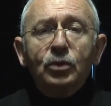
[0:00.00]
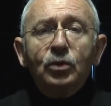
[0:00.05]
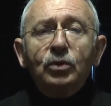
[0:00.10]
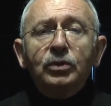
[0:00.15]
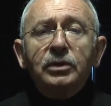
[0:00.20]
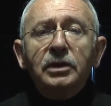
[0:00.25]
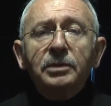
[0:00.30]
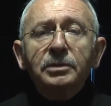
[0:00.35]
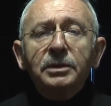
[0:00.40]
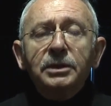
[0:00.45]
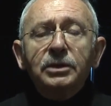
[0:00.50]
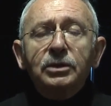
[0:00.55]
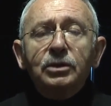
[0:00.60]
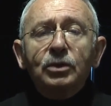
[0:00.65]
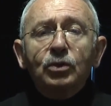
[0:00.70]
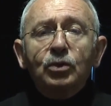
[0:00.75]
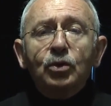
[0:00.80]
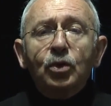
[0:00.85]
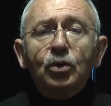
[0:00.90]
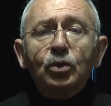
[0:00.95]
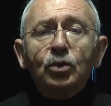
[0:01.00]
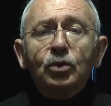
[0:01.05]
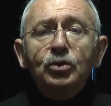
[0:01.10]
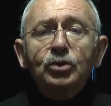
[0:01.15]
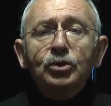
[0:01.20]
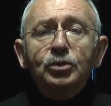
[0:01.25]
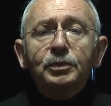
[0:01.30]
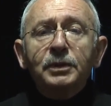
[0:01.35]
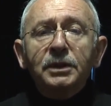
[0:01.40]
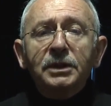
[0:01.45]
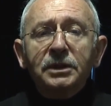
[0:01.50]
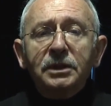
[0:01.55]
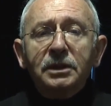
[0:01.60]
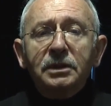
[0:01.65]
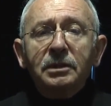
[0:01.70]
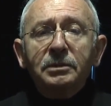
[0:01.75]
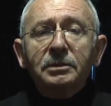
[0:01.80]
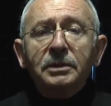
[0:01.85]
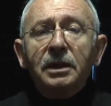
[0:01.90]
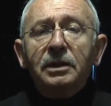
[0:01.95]
Ülkemiz korkunç bir
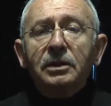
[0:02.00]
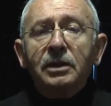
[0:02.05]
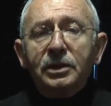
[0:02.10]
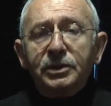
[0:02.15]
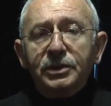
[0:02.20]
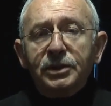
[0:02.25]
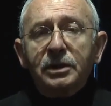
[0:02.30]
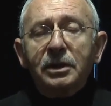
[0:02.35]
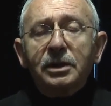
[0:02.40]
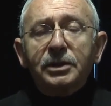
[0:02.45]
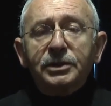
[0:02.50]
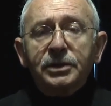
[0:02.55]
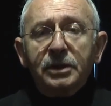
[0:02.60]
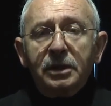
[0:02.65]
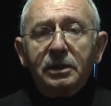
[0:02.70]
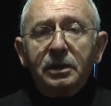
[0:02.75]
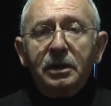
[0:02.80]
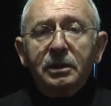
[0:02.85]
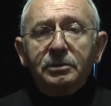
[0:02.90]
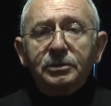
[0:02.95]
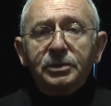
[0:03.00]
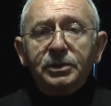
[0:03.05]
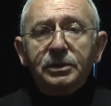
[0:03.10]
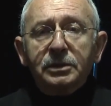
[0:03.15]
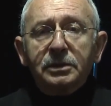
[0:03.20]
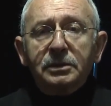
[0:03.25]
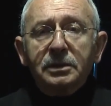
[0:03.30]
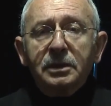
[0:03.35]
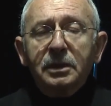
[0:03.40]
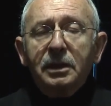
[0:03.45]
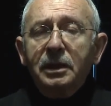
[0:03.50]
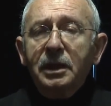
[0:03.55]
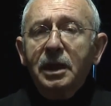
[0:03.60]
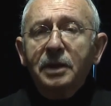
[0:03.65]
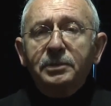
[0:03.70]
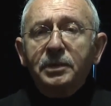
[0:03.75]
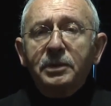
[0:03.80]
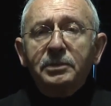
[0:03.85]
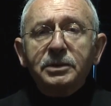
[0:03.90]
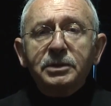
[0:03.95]
yıkımla karşı karşıya kalmıştır.
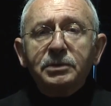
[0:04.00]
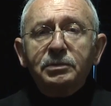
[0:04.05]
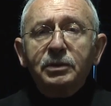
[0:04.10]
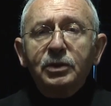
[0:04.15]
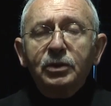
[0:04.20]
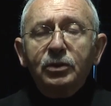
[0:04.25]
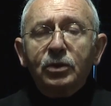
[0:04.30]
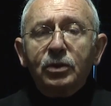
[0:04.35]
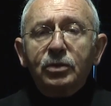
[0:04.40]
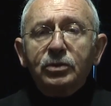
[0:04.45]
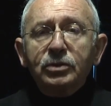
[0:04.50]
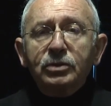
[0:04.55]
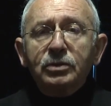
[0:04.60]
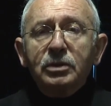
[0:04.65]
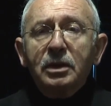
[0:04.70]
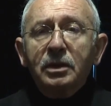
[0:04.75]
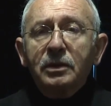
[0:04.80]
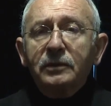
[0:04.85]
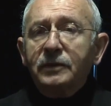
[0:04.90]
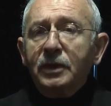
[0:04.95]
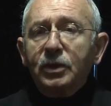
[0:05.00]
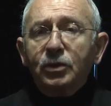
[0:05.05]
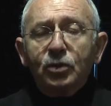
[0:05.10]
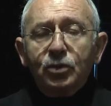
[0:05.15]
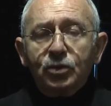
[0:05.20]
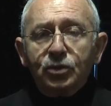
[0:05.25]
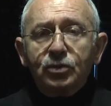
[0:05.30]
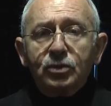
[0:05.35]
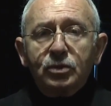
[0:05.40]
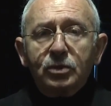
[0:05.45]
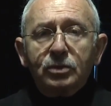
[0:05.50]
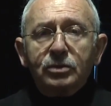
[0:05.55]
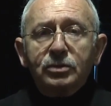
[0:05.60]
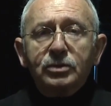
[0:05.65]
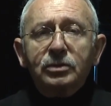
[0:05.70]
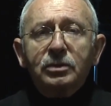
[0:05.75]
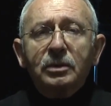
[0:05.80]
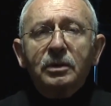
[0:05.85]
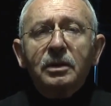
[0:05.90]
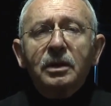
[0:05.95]
Hepimiz biliyoruz ve
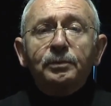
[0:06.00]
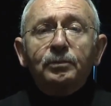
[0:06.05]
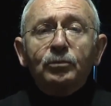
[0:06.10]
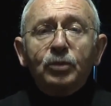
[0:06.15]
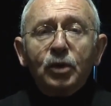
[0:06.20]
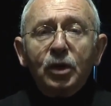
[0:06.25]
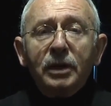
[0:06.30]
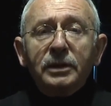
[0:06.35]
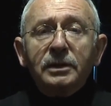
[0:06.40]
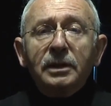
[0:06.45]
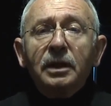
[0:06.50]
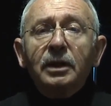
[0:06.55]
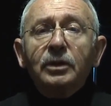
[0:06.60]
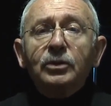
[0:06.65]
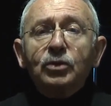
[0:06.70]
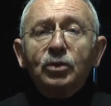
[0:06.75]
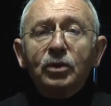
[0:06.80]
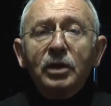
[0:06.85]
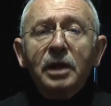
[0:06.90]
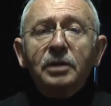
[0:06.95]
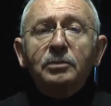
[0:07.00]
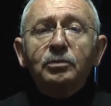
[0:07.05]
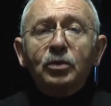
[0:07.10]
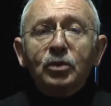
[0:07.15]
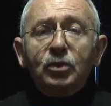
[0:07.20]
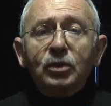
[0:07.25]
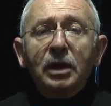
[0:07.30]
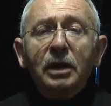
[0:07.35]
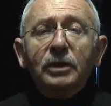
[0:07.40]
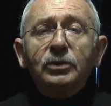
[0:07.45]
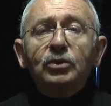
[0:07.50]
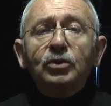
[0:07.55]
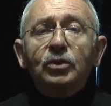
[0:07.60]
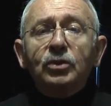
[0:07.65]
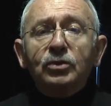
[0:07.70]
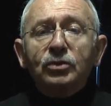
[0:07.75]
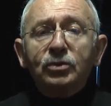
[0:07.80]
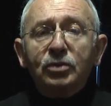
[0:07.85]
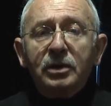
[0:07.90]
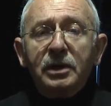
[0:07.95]
gözlüyoruz. Burada yürek burkan
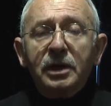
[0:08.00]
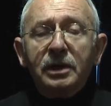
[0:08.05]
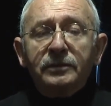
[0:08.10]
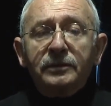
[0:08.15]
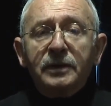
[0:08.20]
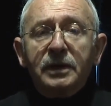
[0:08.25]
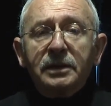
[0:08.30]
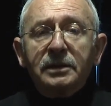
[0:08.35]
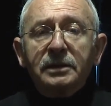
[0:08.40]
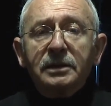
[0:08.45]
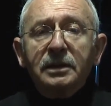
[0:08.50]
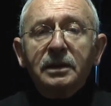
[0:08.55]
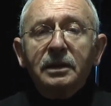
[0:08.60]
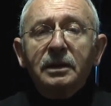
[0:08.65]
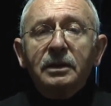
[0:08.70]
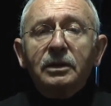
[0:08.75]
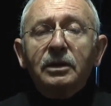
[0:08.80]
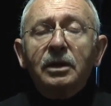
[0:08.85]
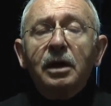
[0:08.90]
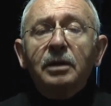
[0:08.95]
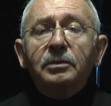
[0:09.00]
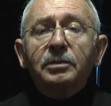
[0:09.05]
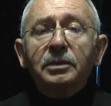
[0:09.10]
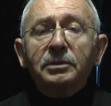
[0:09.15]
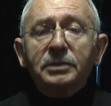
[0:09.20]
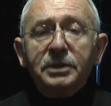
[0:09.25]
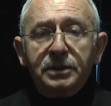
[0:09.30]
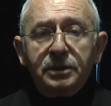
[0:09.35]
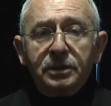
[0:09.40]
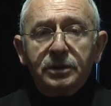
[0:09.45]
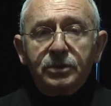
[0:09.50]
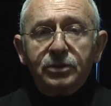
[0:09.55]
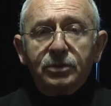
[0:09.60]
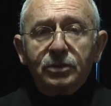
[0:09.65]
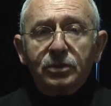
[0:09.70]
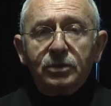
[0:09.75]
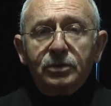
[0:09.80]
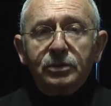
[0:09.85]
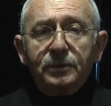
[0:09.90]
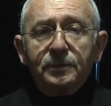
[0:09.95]
görüntüler var. Kalbimi
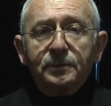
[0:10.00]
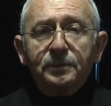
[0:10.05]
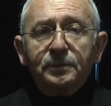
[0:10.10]
sızlıyor.